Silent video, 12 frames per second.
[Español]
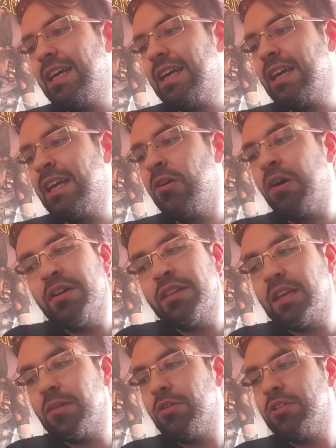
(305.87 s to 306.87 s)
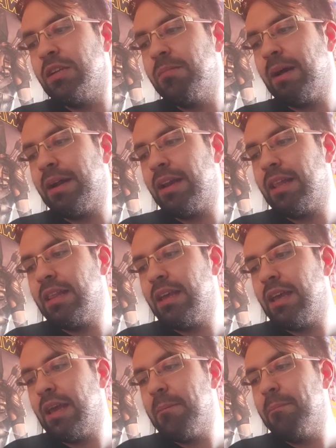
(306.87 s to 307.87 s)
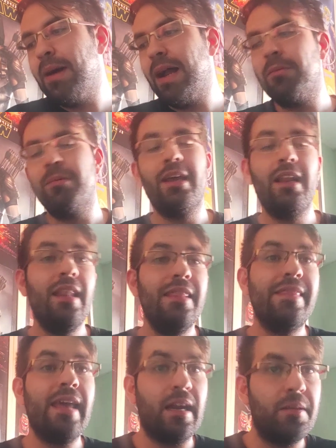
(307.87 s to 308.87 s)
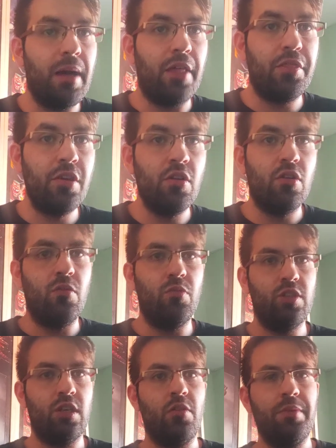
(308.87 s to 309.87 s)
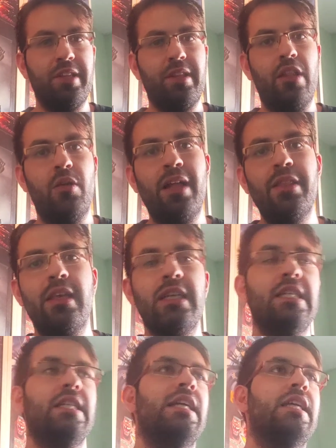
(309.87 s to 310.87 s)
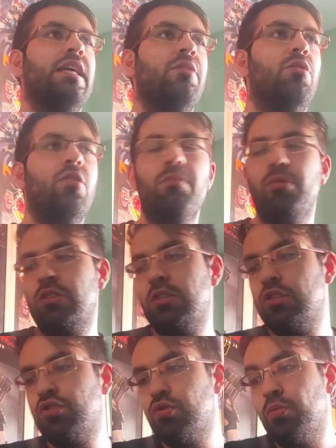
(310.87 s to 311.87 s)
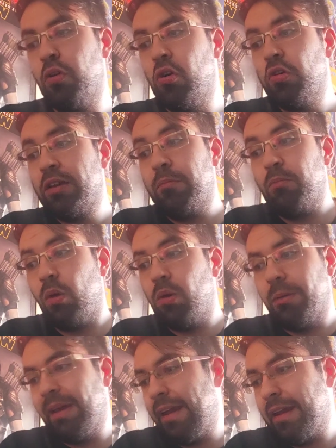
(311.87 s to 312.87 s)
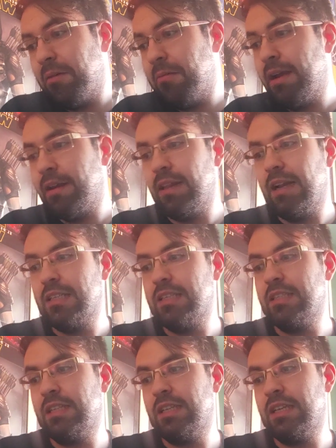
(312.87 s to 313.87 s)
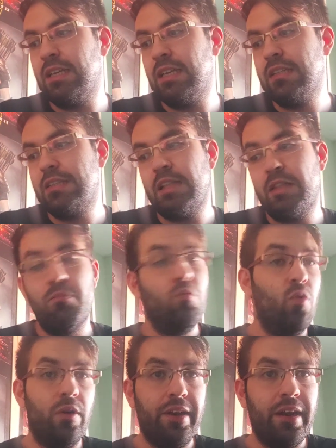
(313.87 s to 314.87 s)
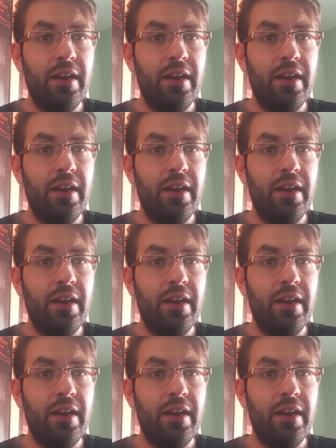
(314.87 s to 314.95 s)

Y luego tenemos el panel de Marvel de animación, como os he comentado antes, en el que, bueno, pues supongo que volverán a hablar de la serie esta de Moon